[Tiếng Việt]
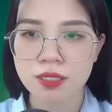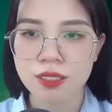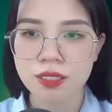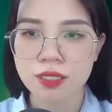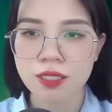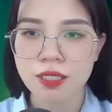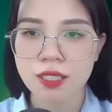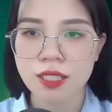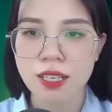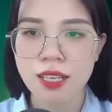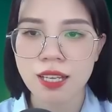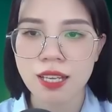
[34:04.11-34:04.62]
cô
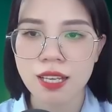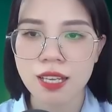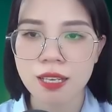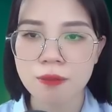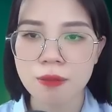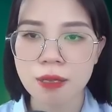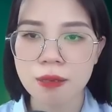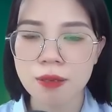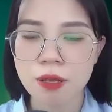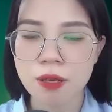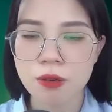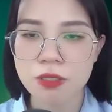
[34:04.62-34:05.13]
ta ư
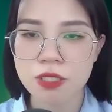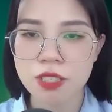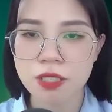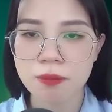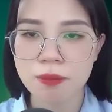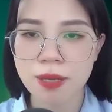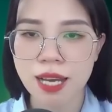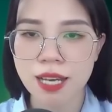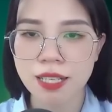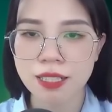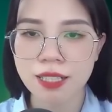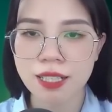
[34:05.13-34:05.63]
Thẩm
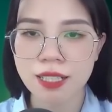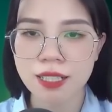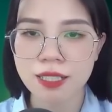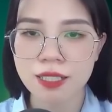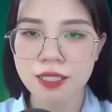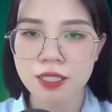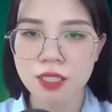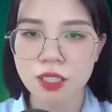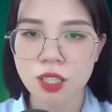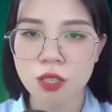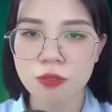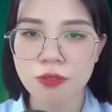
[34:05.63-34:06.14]
Đình hơi
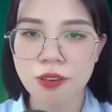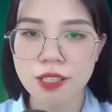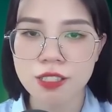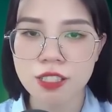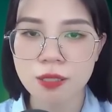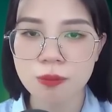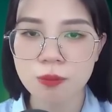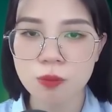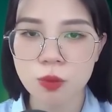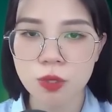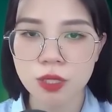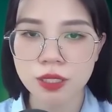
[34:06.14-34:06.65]
giật mình nhìn
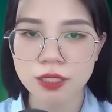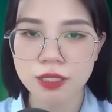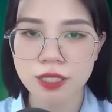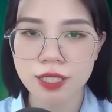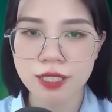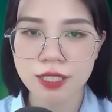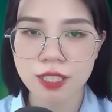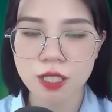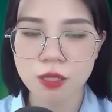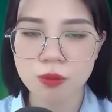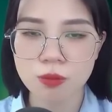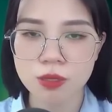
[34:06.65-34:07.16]
tôi
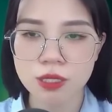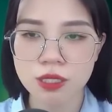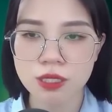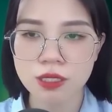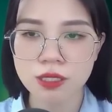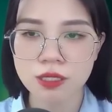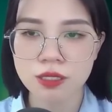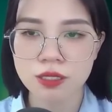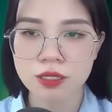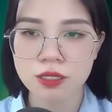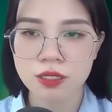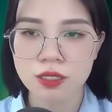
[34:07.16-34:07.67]
Anh
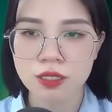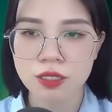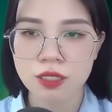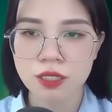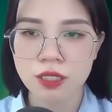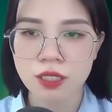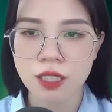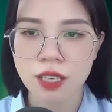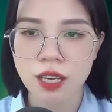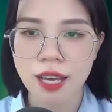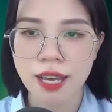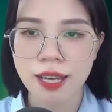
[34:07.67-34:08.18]
giúp cô ta
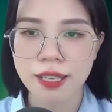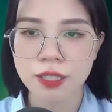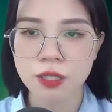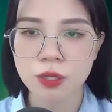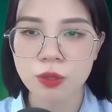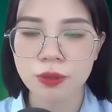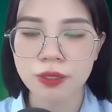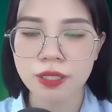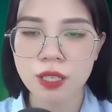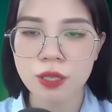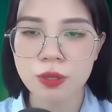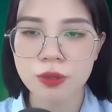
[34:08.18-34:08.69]
khi nào
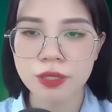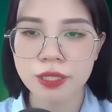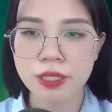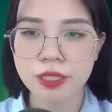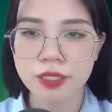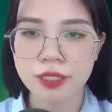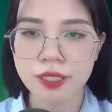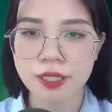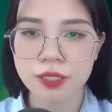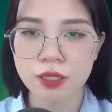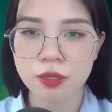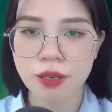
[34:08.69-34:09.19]
chứ
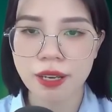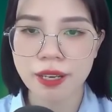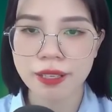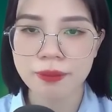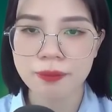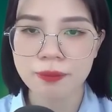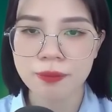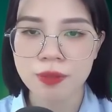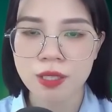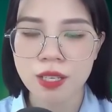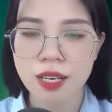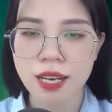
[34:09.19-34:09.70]
Thì hôm
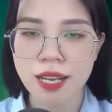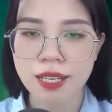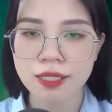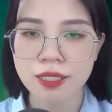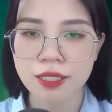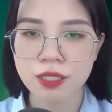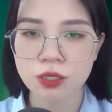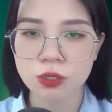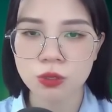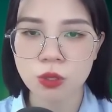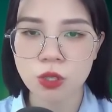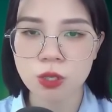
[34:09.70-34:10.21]
bọn em bị
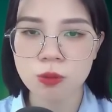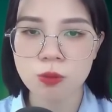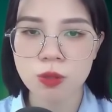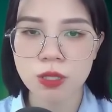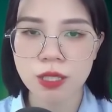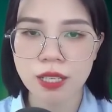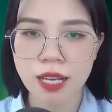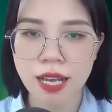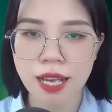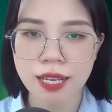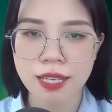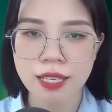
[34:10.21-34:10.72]
kẹt trong
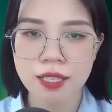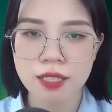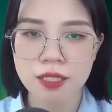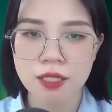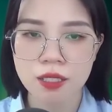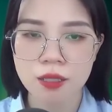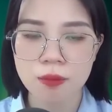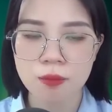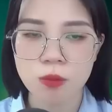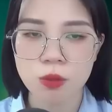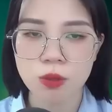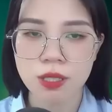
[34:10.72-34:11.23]
thang máy
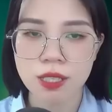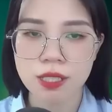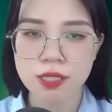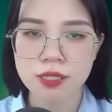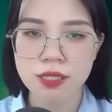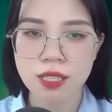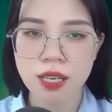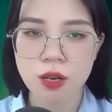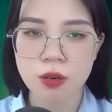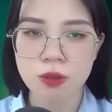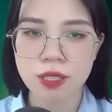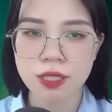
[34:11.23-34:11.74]
ấy
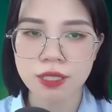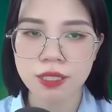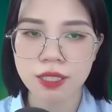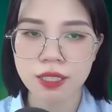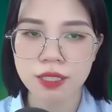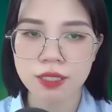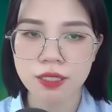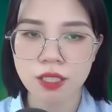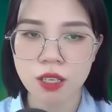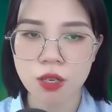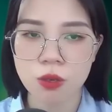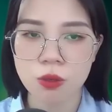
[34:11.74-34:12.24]
Thẩm
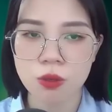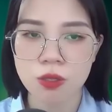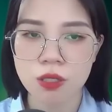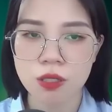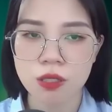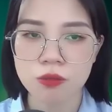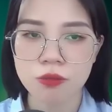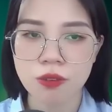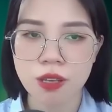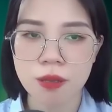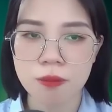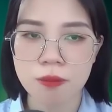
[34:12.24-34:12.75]
Đình càng kinh
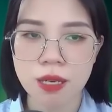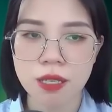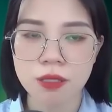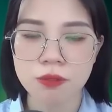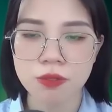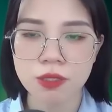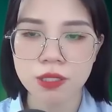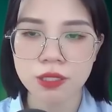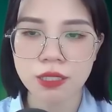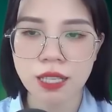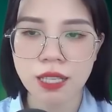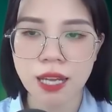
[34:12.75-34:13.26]
ngạc hơn
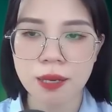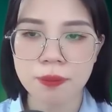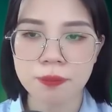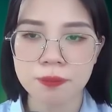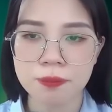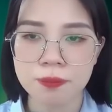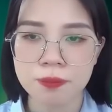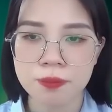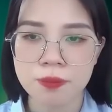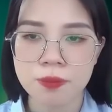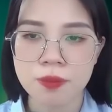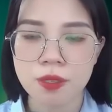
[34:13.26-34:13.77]

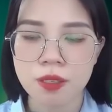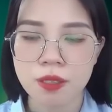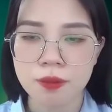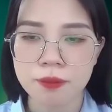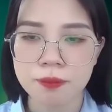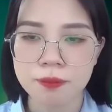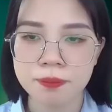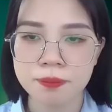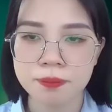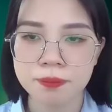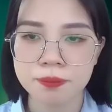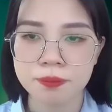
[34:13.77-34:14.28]
Sừng sốt
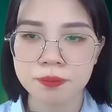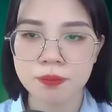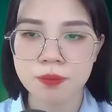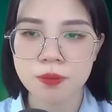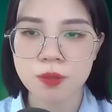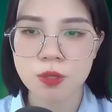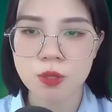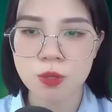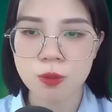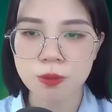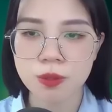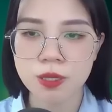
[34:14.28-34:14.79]
mới một lát
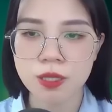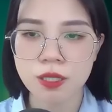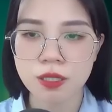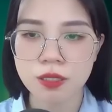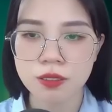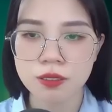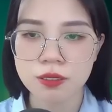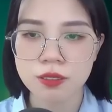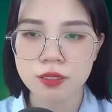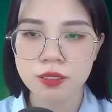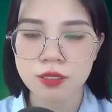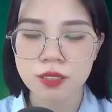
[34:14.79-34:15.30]
Giờ
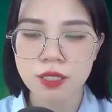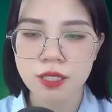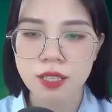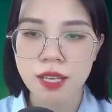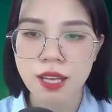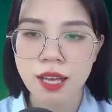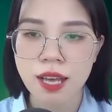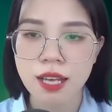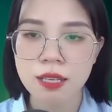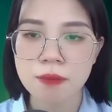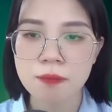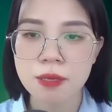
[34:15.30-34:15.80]
khóc giờ cười
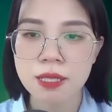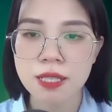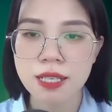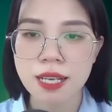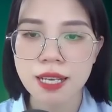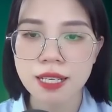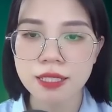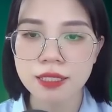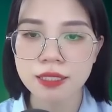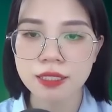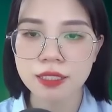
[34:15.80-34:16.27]
nhìn tôi